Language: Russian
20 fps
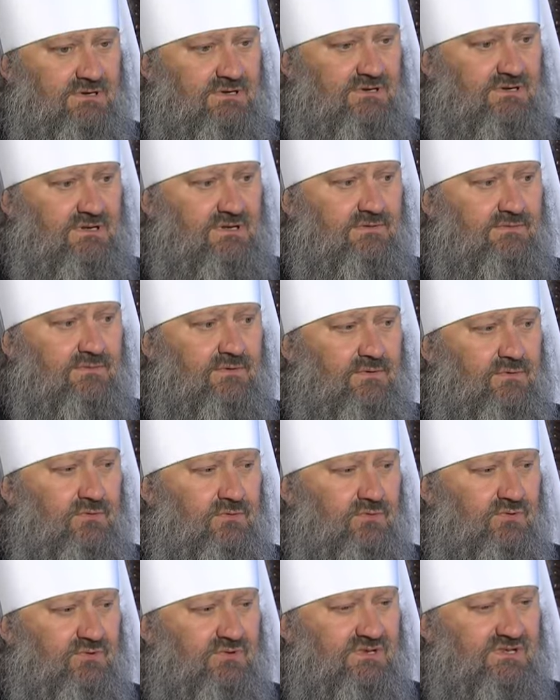жили в
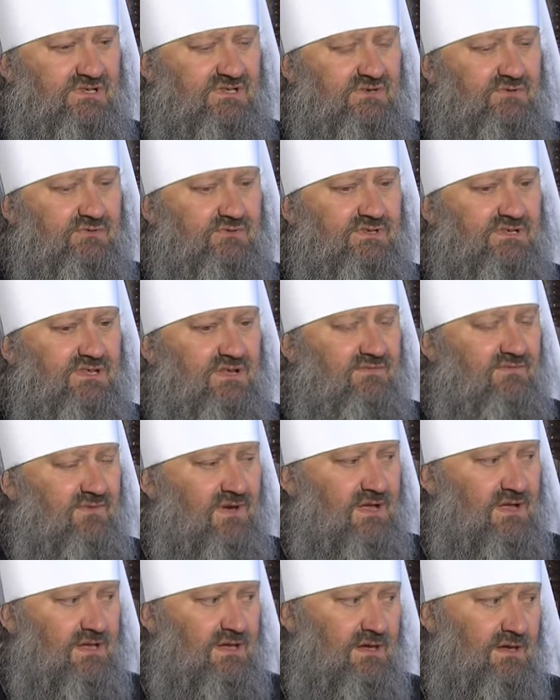окружности,
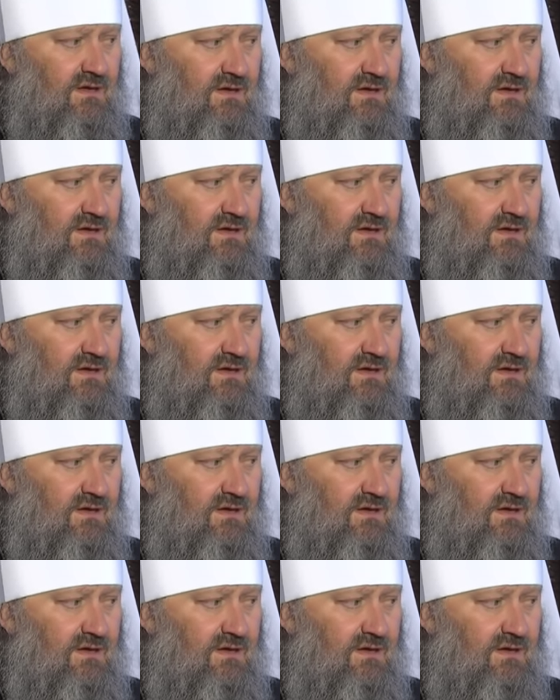уставали,